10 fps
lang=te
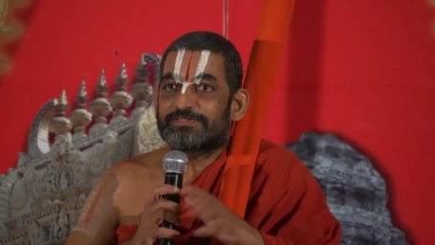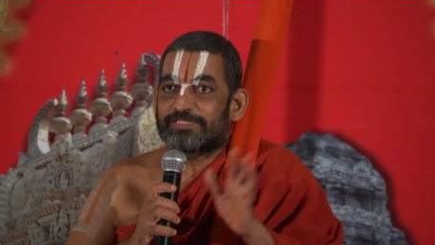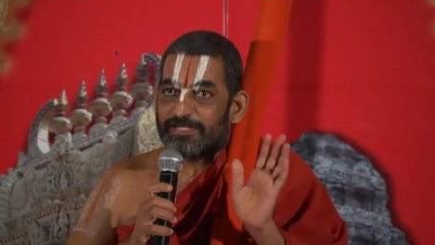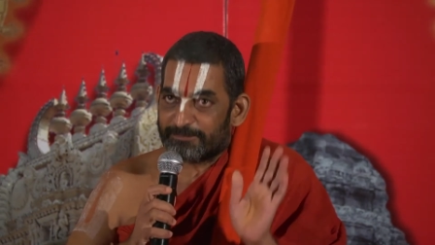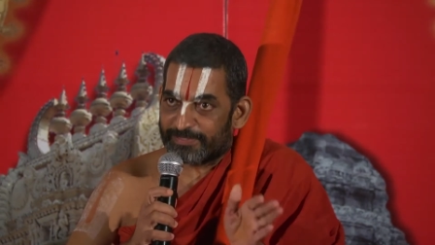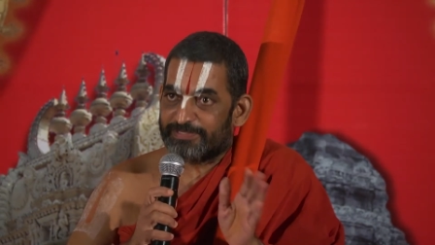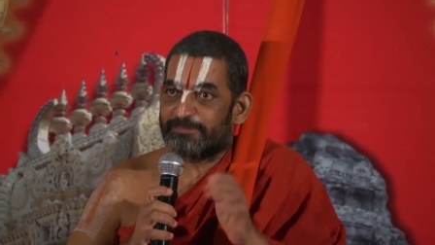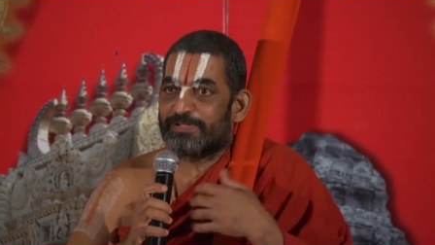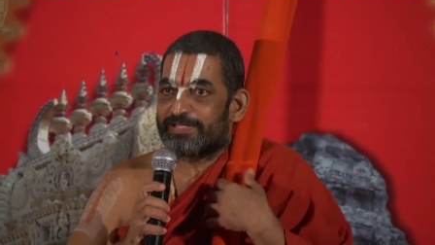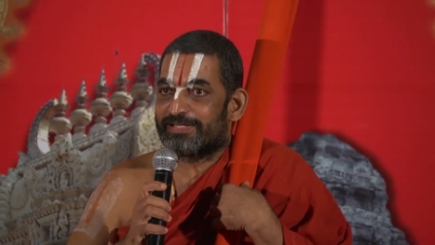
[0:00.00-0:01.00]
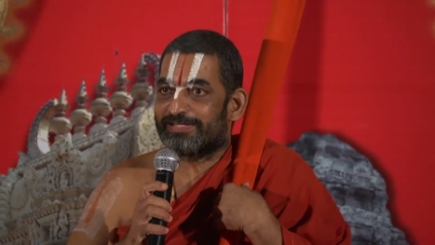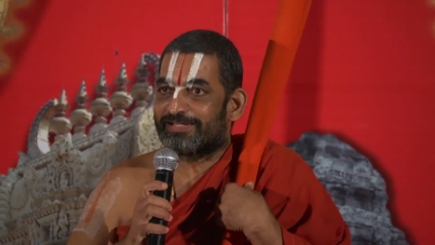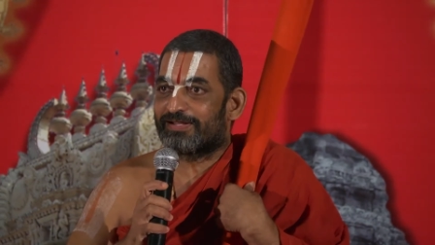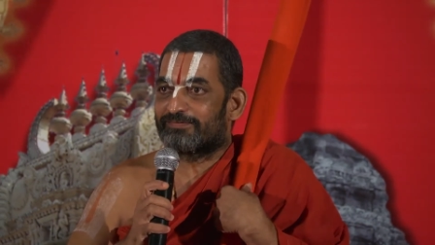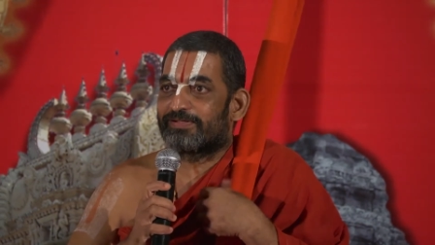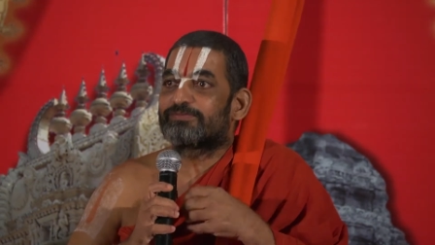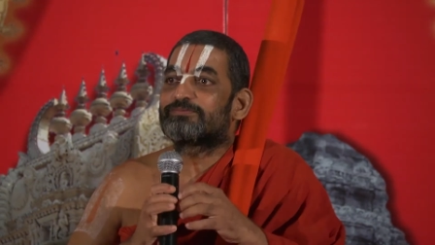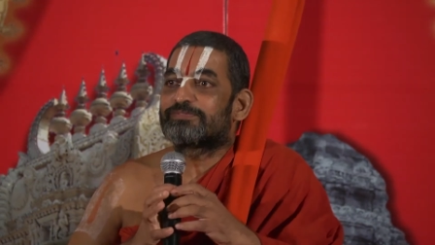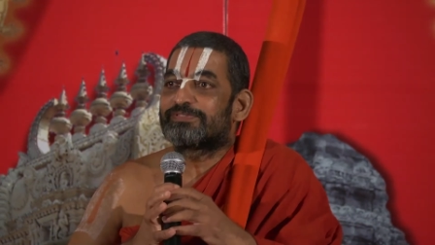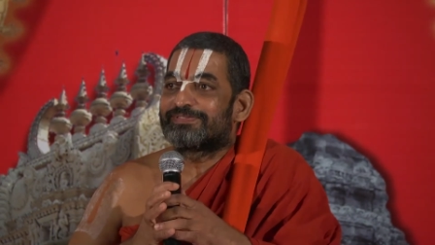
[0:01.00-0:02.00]
చాలా పెద్ద పేరెన్నిక గలవారు
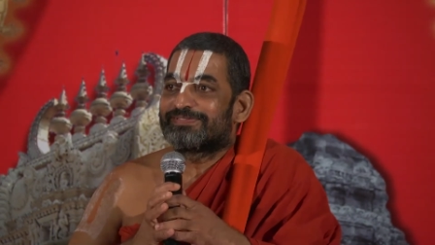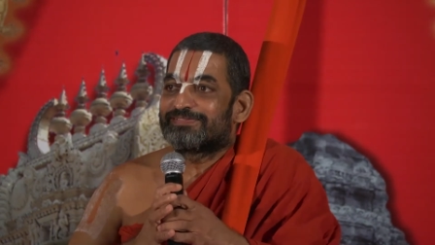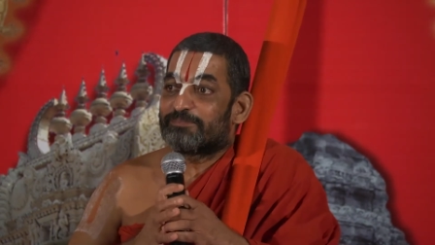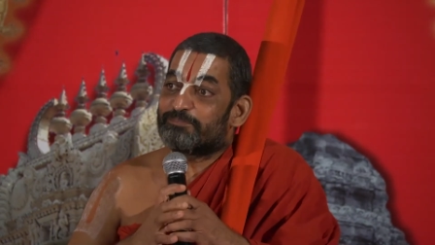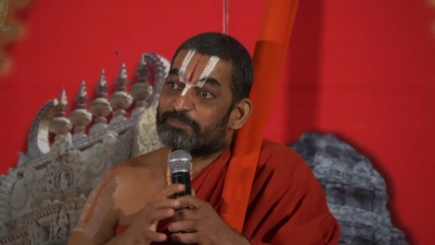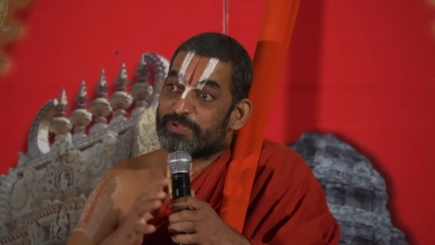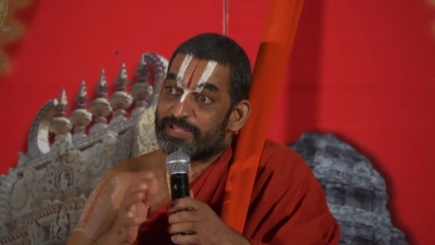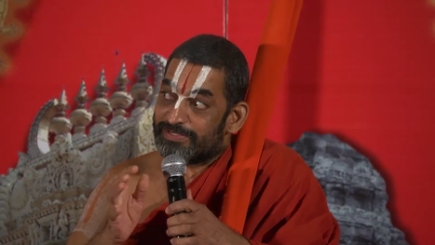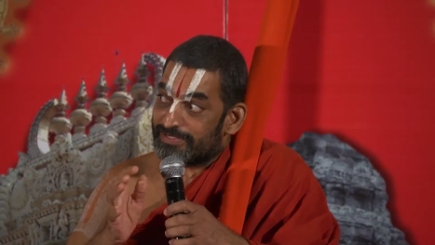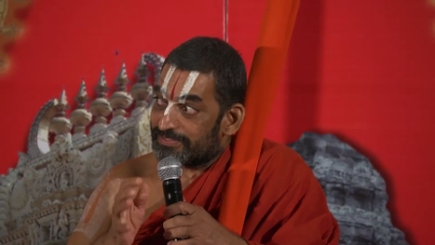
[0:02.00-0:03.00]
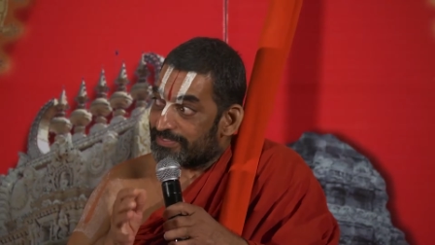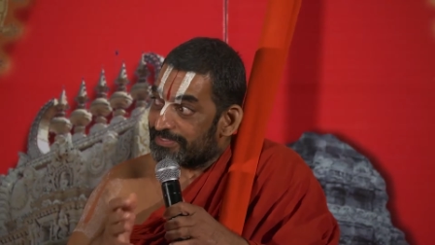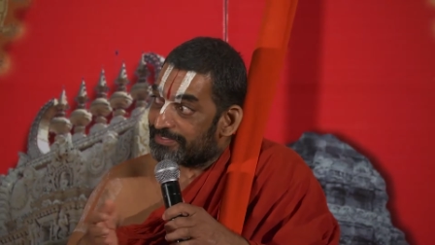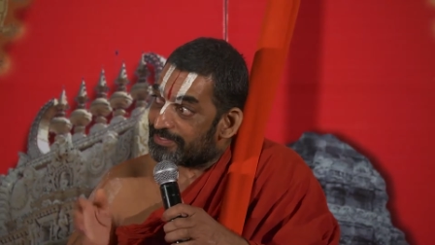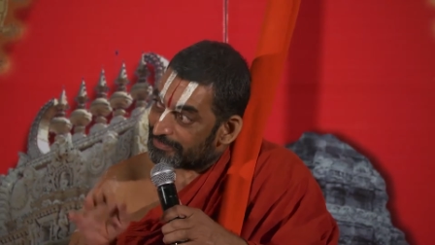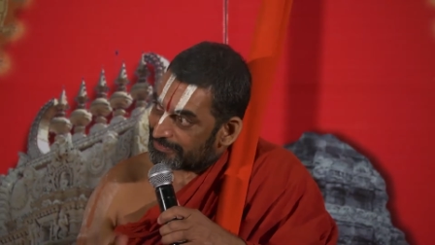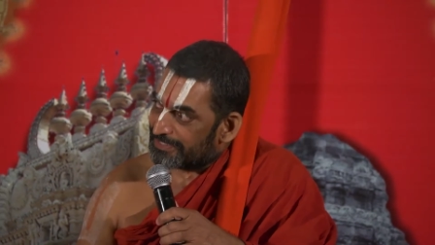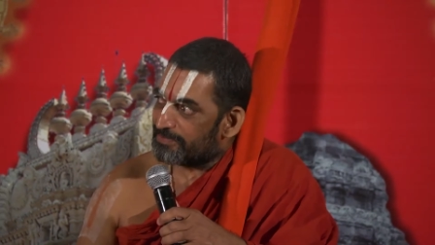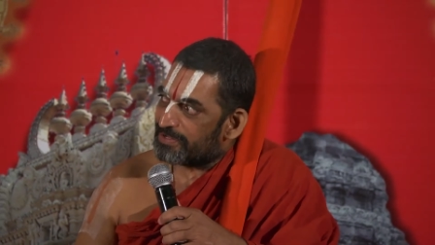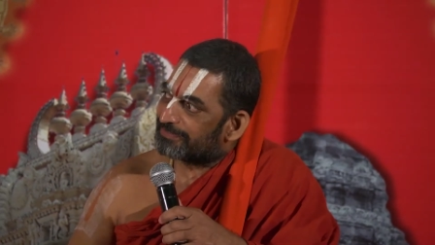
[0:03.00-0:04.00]
పేరెన్నిక గల
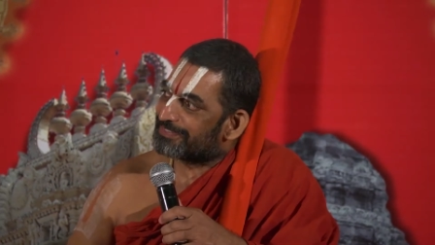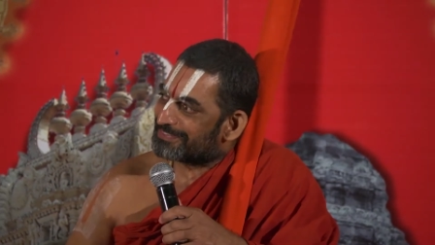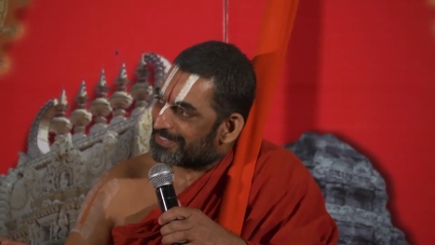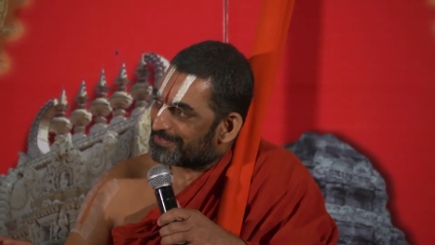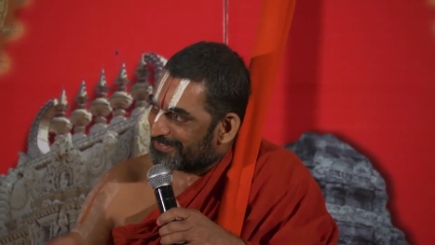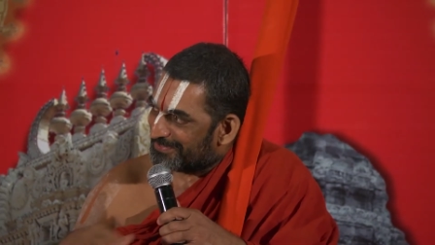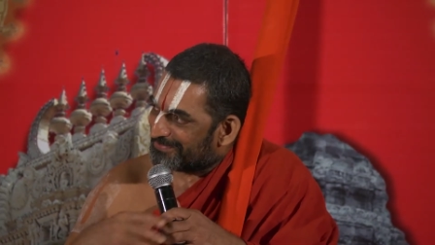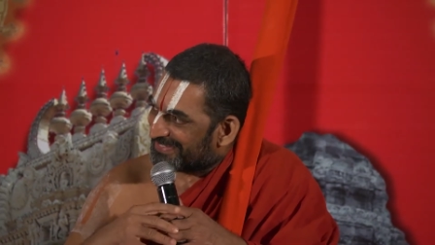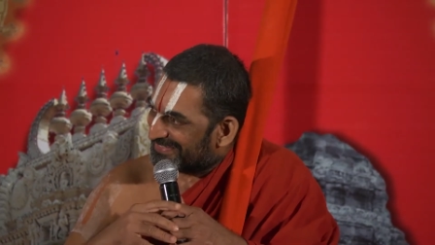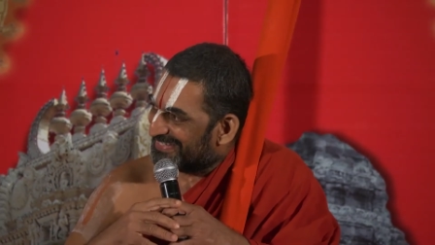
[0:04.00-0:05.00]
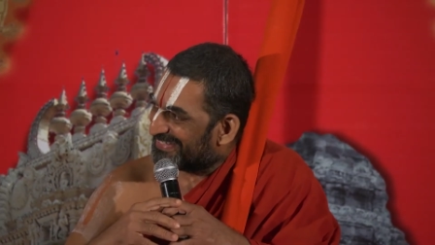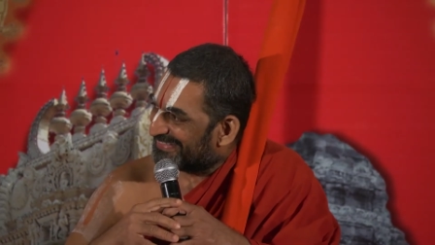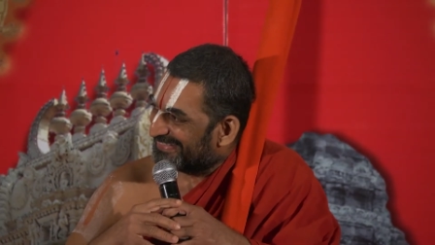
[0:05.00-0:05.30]
సినిమాలు తీసినటువంటి వ్యక్తి